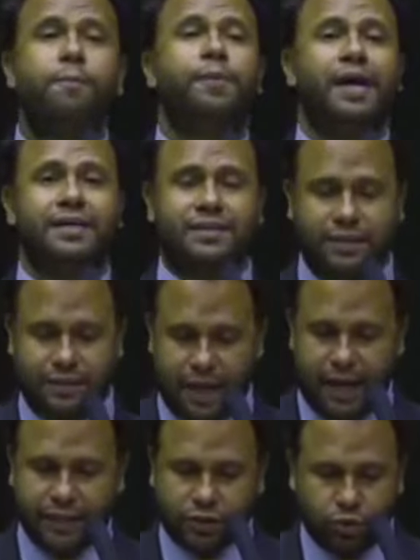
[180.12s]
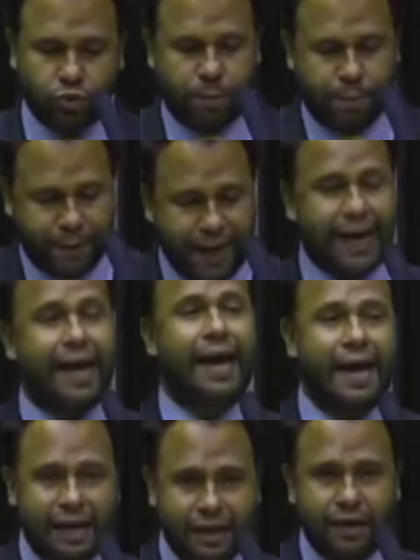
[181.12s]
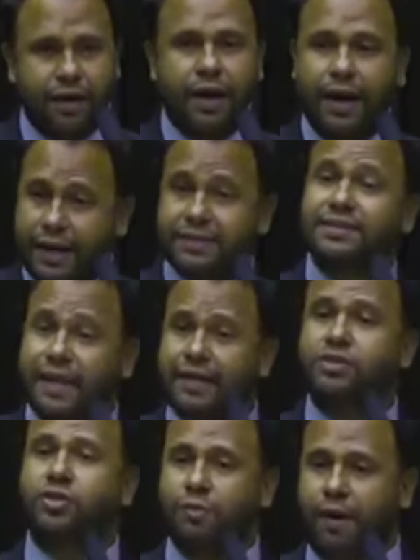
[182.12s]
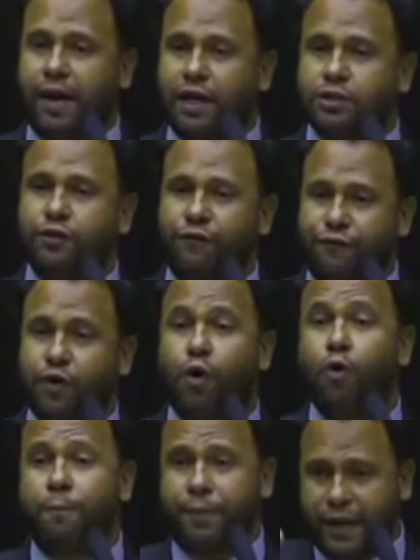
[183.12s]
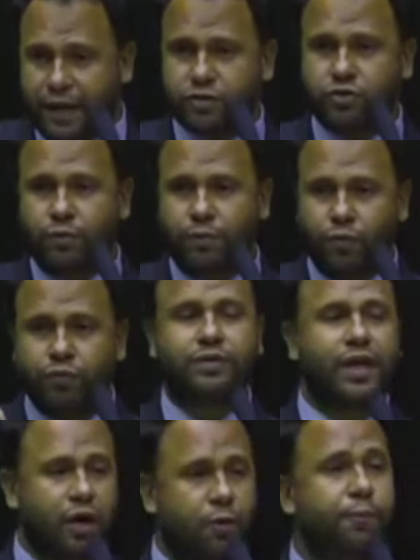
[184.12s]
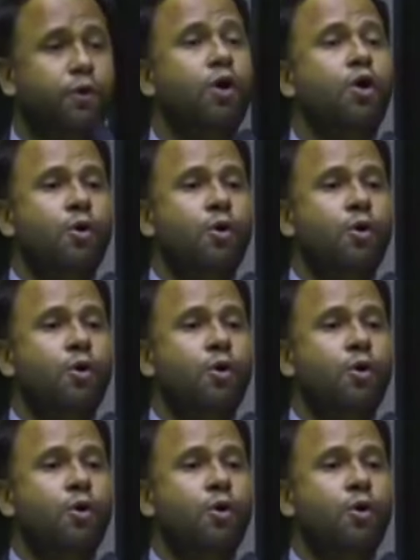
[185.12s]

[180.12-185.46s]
presidente do PL recentemente ficou preso um tempo